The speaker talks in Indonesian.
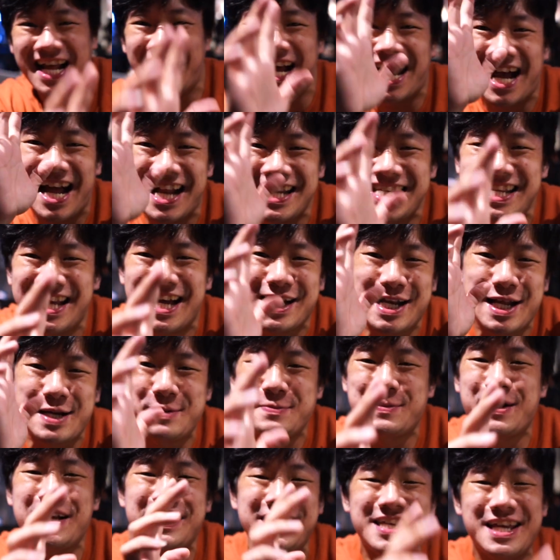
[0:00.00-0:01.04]
dengan yang
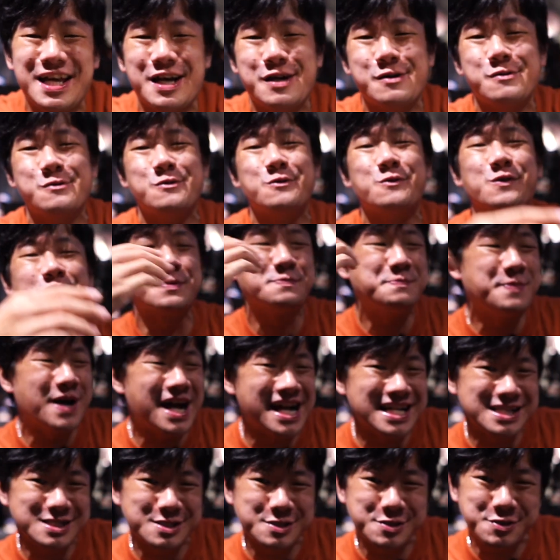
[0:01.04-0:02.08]
namanya
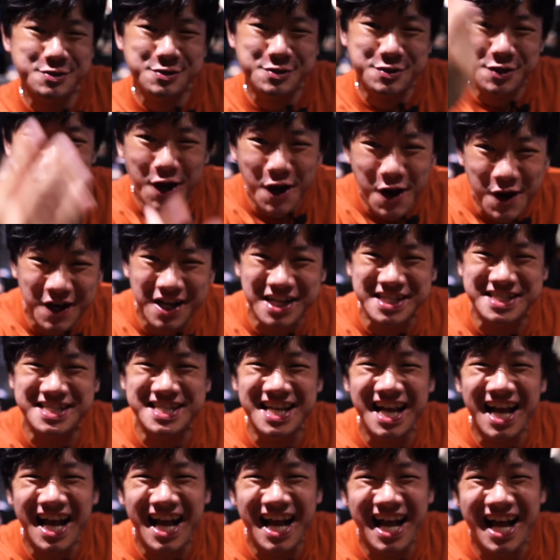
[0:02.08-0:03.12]
Urban
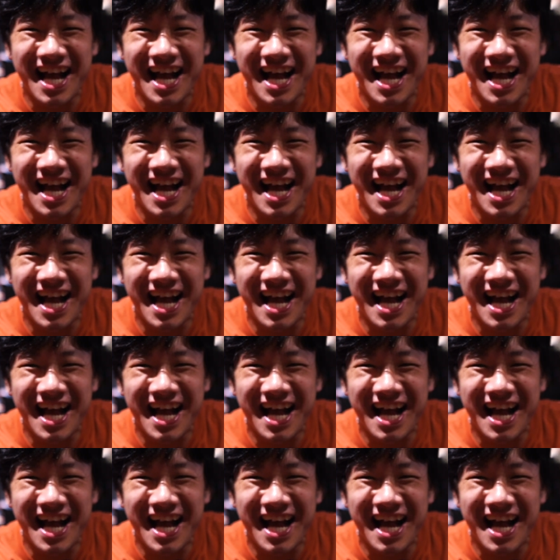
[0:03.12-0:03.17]
Toys.